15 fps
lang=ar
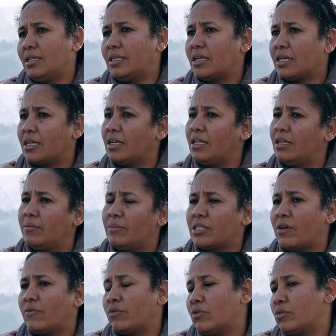انت خيلة
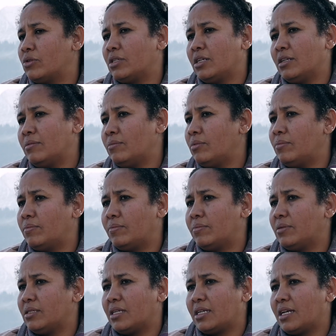مصحف قدسين
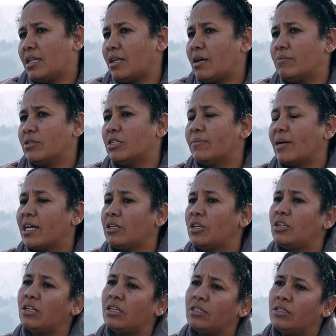تزيكي لخمس
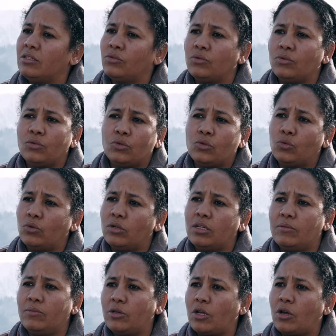نبعاتي زوع
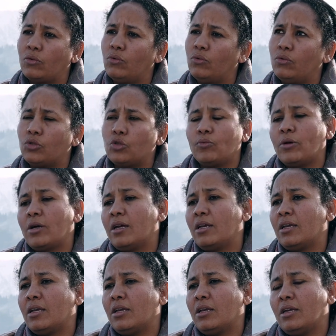المهنياتو
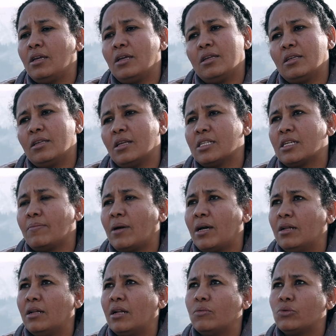صباي
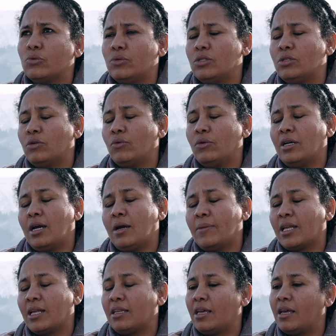تسمعنا نابسويز نويح
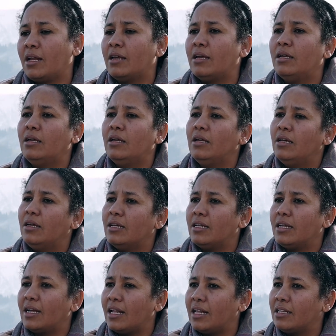عامتات جيرة
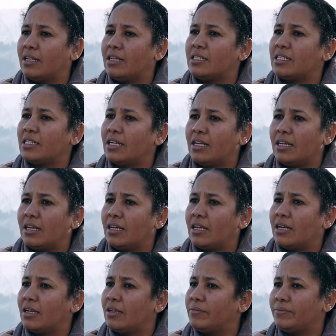دقناتا
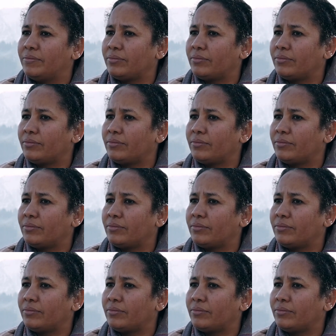نتسيقى